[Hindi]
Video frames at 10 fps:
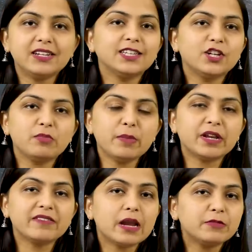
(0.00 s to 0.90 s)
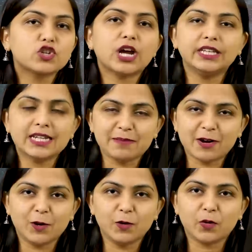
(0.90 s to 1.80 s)
वाले दिनों में परिवार में शादी का
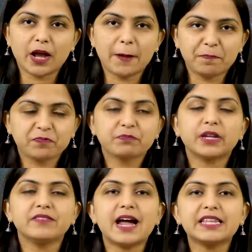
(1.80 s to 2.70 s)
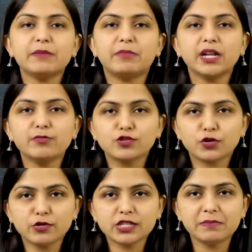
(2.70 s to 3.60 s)
माहौल होगा परिवार के बड़े
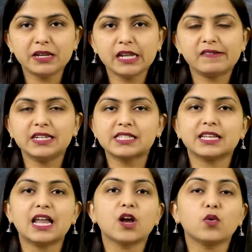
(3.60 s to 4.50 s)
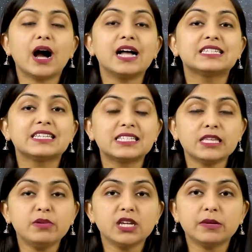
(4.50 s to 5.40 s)
बुजुर्गों से मिलने वाली सलाह को आज
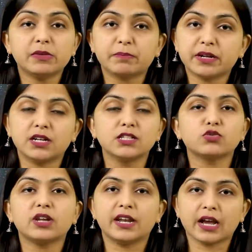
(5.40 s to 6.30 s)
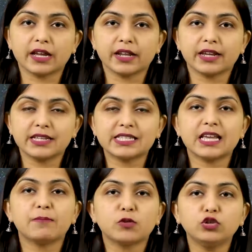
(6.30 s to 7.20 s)
किसी भी कीमत पर अनसुना ना करें
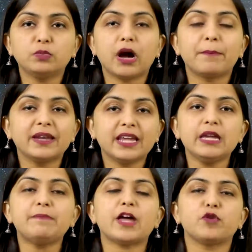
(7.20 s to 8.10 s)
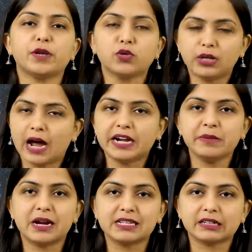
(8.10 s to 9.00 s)
इससे आप खुद अपने ही पैरों पर
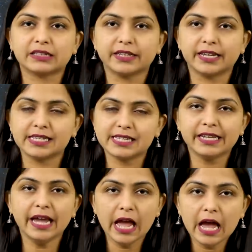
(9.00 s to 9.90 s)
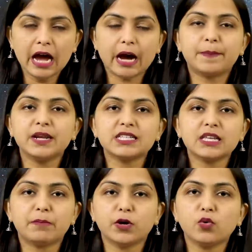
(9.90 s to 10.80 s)
कुल्हाड़ी मार सकते हैं इसीलिए अपने
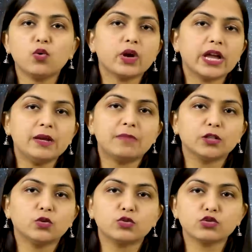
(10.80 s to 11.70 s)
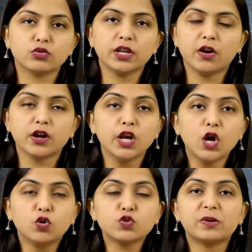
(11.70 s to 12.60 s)
से बड़ों को कही बातों को सुने और
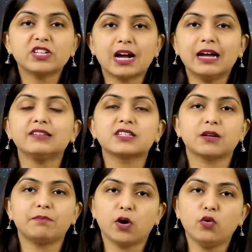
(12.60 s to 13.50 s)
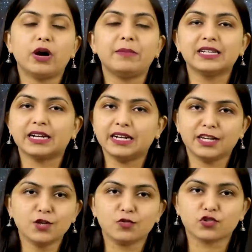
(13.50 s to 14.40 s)
उस पर जहां तक संभव हो अमल
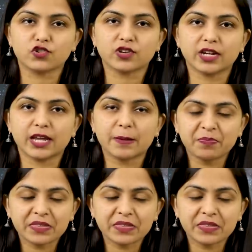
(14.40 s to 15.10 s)
करने की कोशिश करें